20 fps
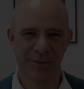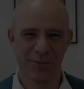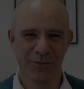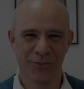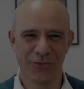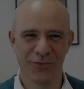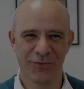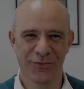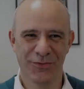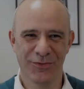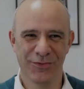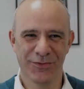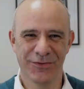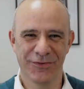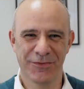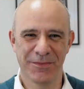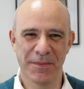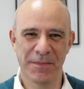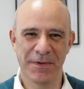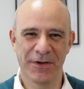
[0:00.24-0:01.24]

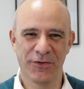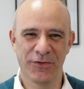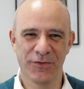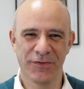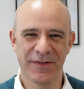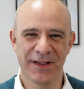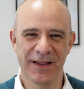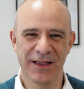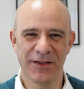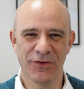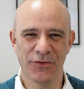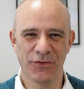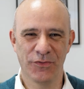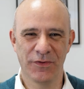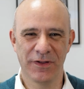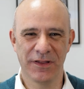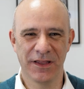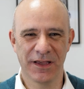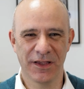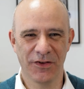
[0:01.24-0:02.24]
Bonjour, je m'appelle Jocelyn et je
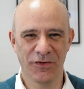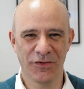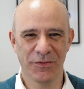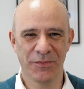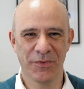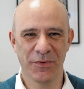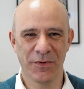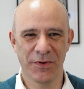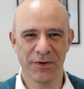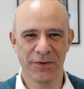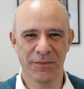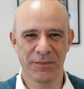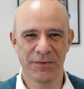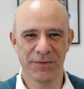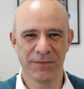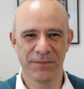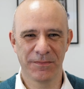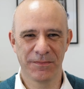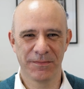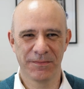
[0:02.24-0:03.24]
suis le dirigeant de PowerUp.
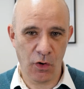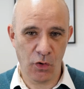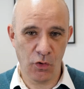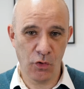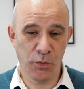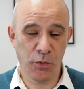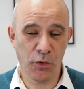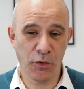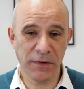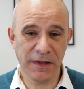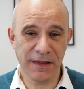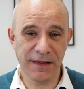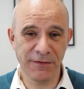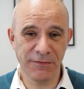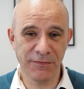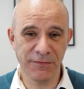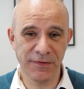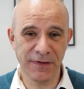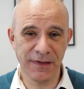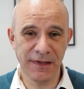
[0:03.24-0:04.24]
Alors le premier
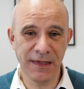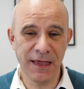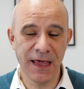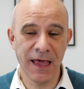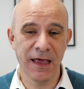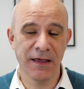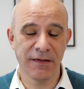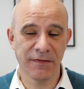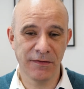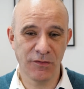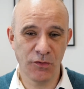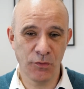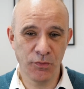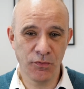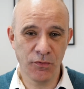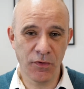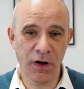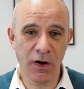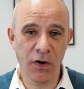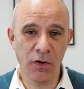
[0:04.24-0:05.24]
défi, c'est de
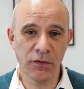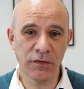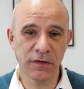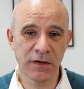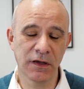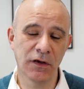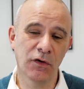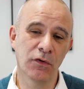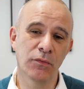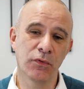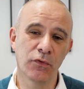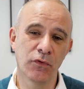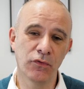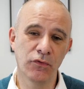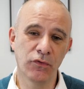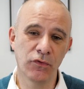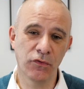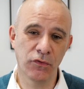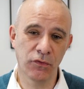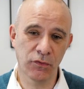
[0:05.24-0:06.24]
pouvoir rentrer en
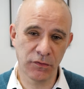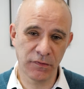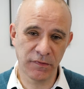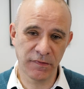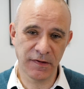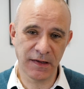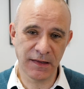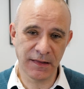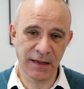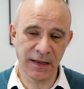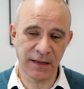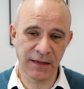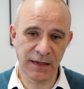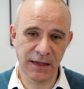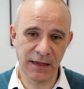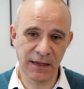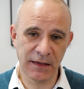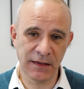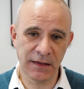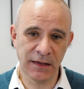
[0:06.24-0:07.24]
production cette
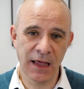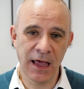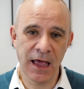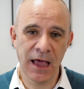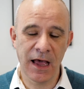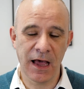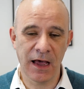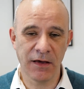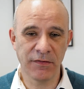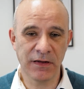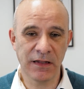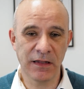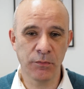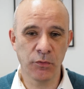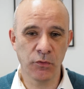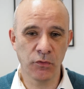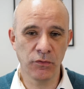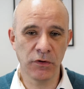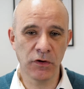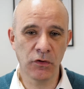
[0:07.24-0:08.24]
année avec les
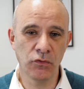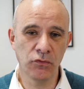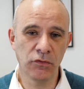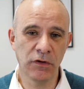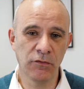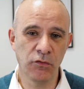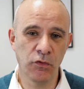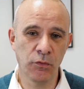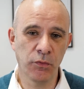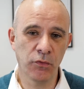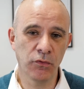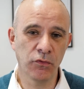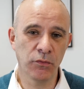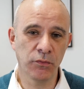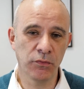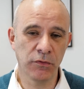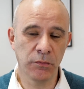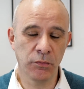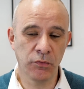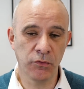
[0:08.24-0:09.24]
produits que nous développons
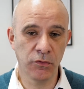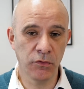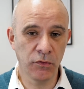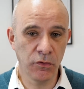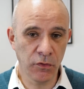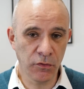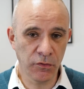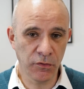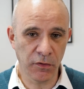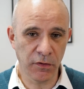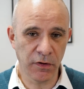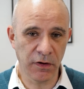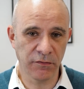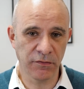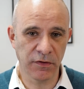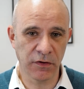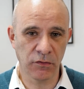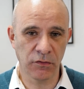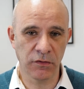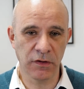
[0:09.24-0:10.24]
depuis plus de deux ans
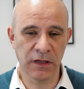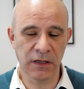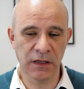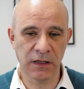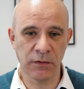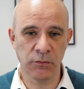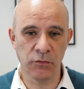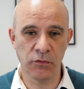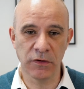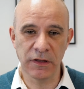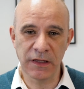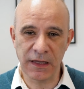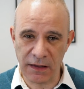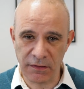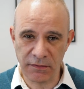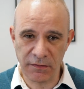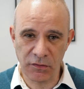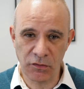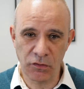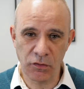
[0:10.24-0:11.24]
avec une équipe d'une
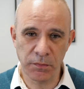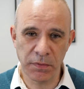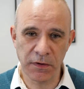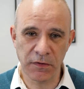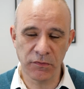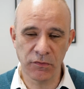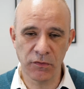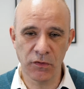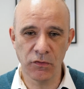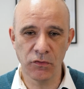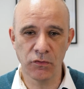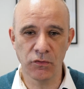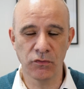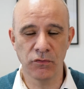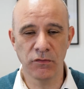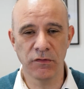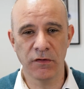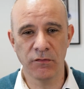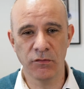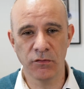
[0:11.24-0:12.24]
quinzaine de personnes. Donc
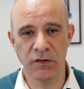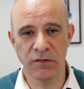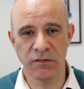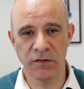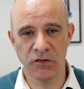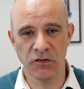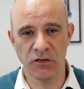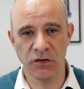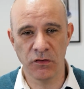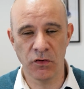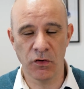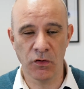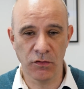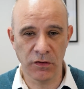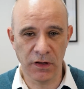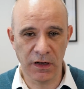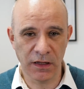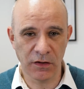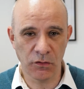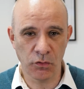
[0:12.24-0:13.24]
nous avons des ingénieurs
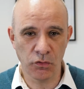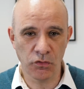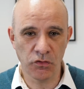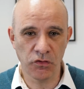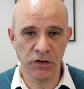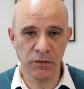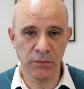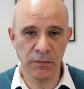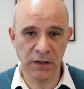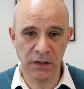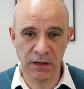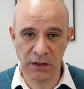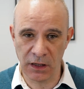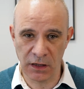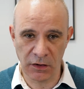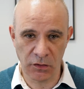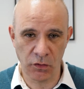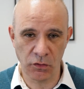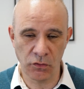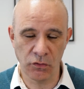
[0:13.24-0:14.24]
en électrochimie, qui
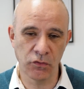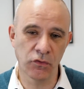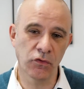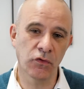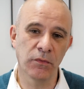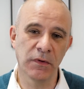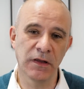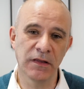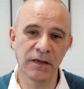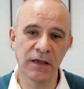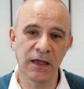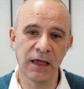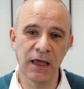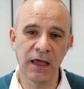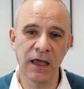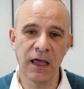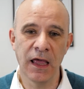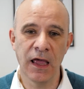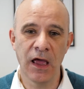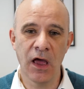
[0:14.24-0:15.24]
est le cœur de notre
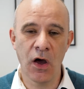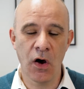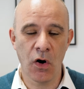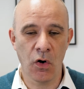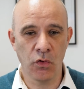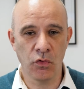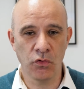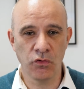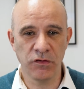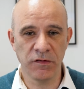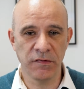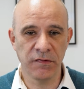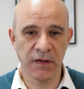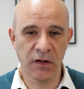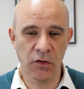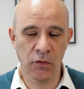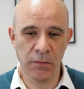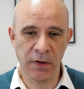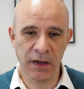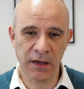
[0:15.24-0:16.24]
métier, en
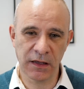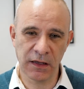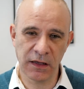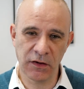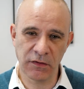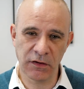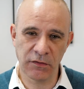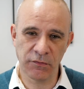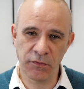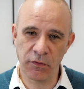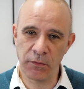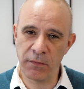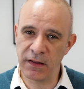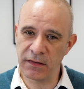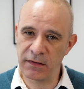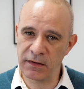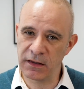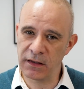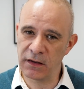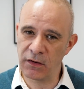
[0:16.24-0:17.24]
logiciel embarqué, en
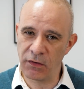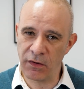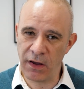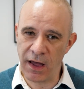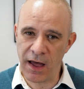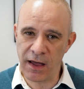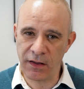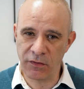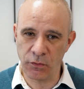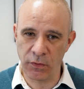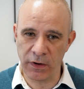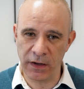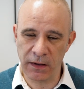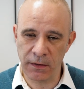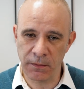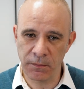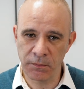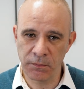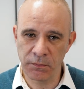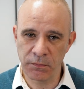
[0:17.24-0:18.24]
informatique, en
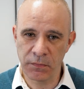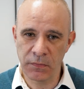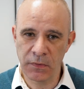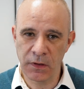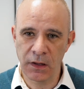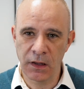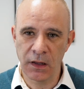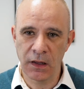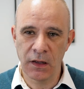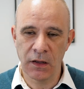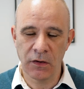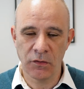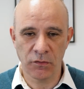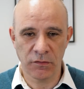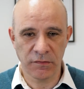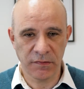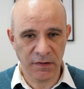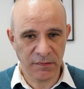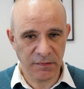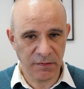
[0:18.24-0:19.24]
hardware.
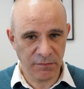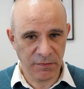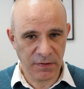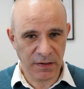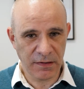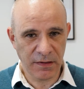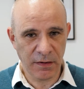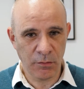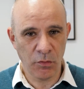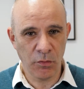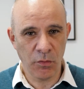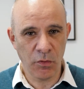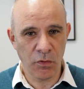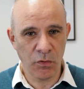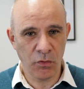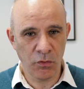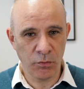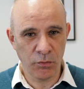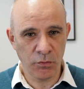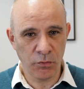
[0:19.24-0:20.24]
Donc ça, c'est
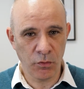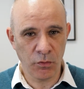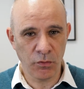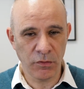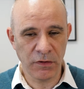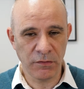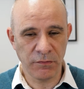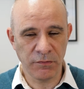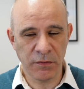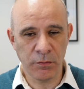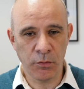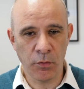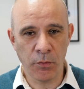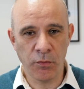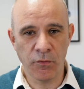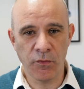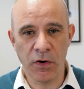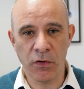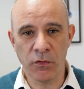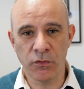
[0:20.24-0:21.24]
véritablement le plus gros défi pour
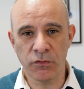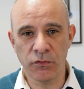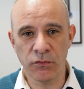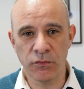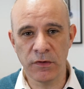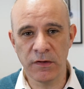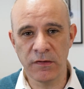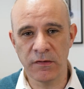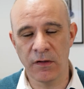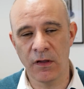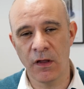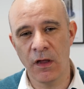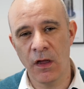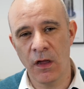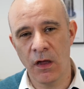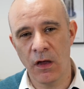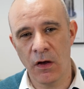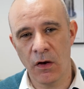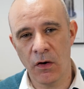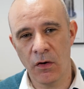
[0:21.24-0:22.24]
pouvoir ensuite
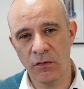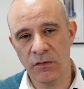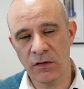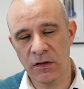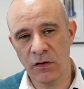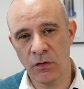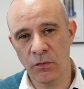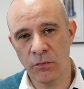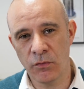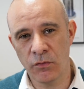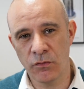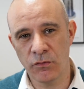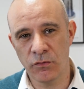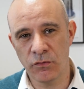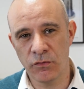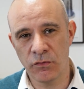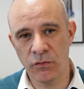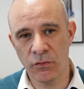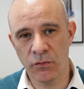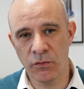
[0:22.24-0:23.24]
rentrer en
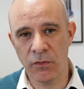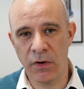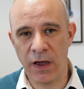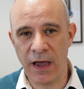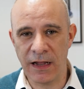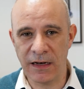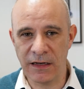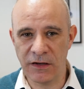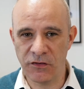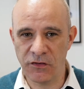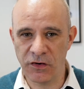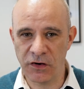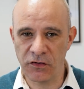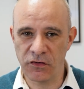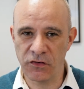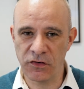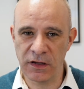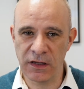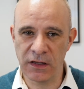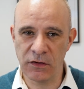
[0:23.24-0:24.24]
production, aller
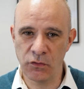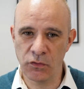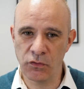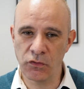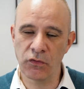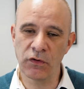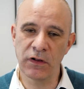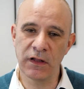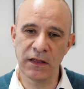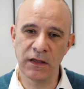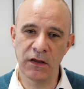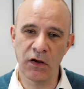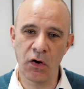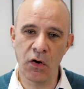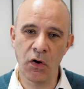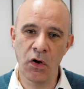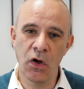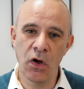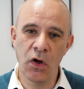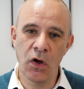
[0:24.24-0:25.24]
chercher d'autres
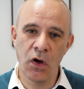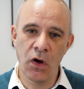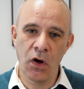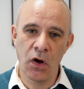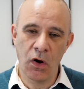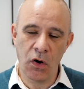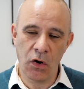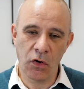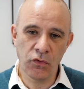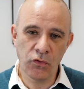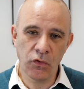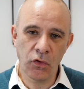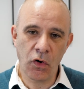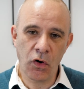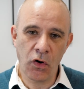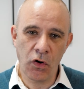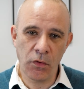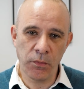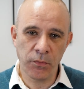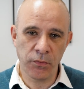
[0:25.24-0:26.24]
clients en
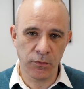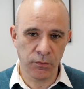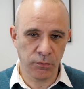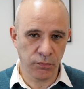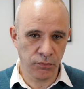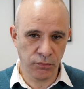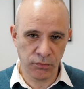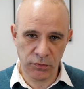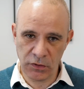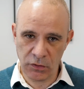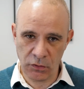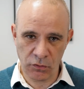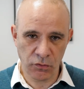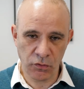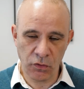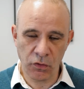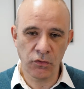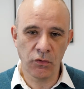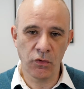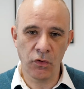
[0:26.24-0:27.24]
Europe, puis en
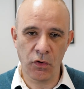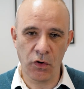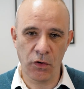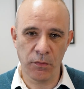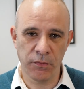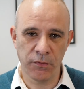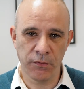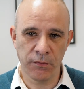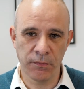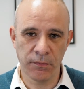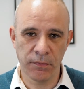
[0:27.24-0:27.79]
dehors de l'Europe.